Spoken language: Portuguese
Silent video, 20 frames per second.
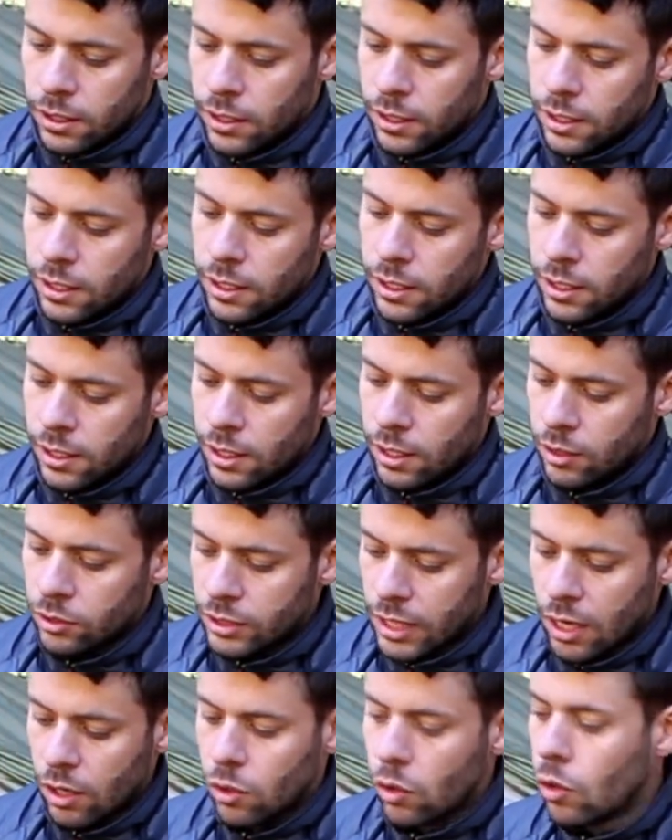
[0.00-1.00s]
Uh, um
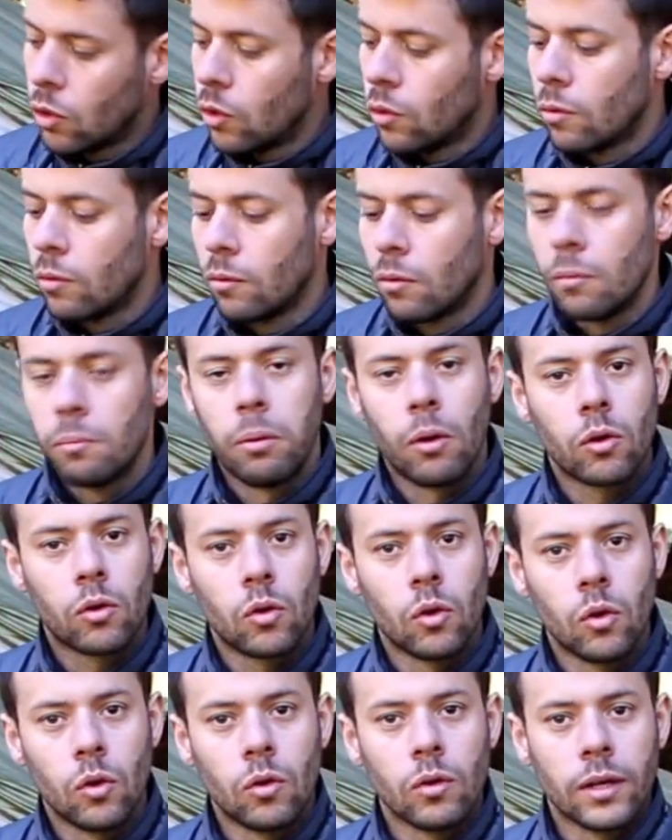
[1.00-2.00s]
saco um
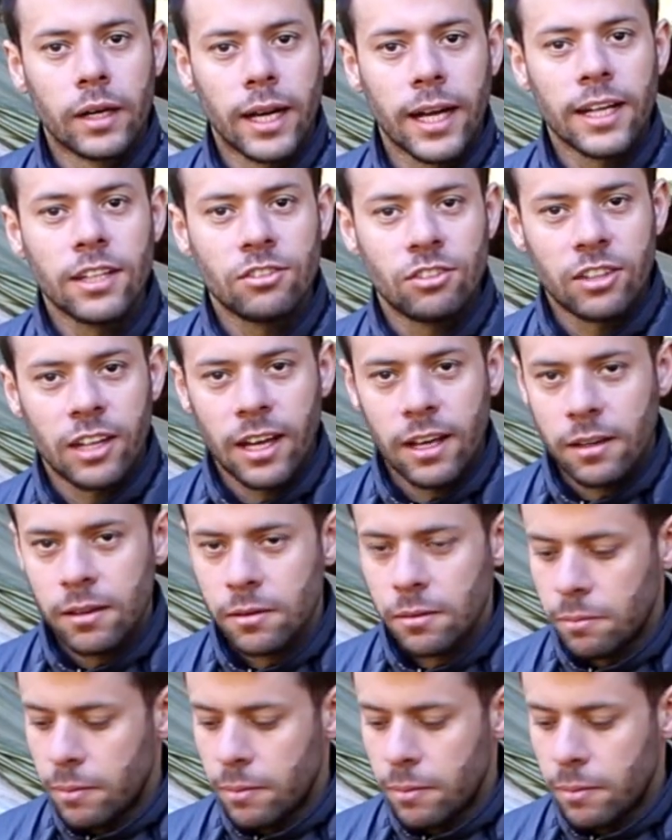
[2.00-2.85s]
pouco grande, né?